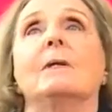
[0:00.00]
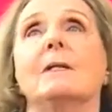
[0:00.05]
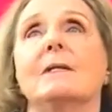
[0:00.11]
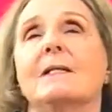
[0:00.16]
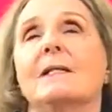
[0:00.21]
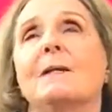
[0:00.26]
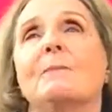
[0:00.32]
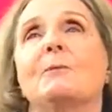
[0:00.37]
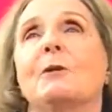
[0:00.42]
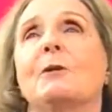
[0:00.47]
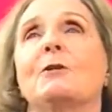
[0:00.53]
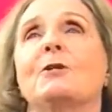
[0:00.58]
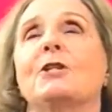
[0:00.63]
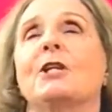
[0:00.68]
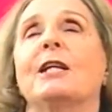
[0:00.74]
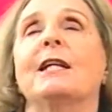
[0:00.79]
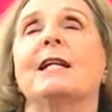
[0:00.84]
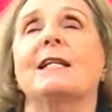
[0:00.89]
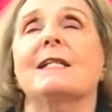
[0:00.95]
Não sei, porque eu
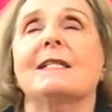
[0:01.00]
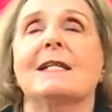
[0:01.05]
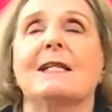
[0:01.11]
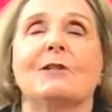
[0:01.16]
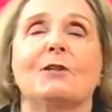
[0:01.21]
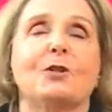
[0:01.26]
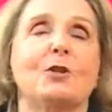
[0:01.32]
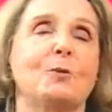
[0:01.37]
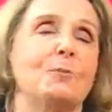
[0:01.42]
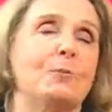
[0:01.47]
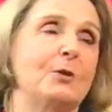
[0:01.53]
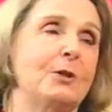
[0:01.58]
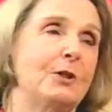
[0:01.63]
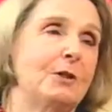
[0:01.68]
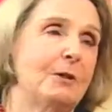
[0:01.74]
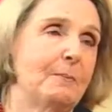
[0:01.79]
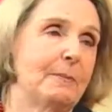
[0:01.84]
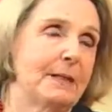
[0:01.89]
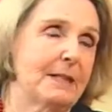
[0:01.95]
achei engraçado, achei
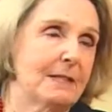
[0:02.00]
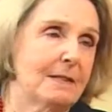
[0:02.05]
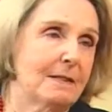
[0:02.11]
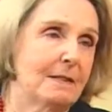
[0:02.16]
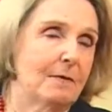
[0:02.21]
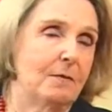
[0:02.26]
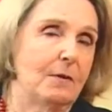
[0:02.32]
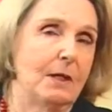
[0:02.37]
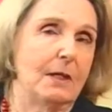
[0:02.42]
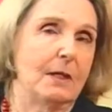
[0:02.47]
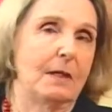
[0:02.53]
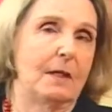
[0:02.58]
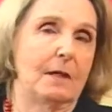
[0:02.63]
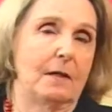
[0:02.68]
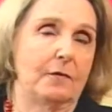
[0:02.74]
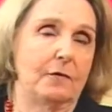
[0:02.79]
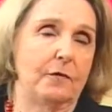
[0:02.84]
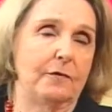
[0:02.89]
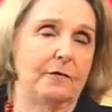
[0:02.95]
bonita, apareceu
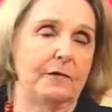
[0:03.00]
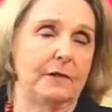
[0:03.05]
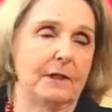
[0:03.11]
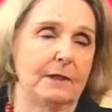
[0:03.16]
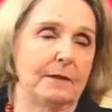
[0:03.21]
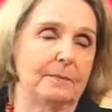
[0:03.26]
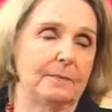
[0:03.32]
a vovinha.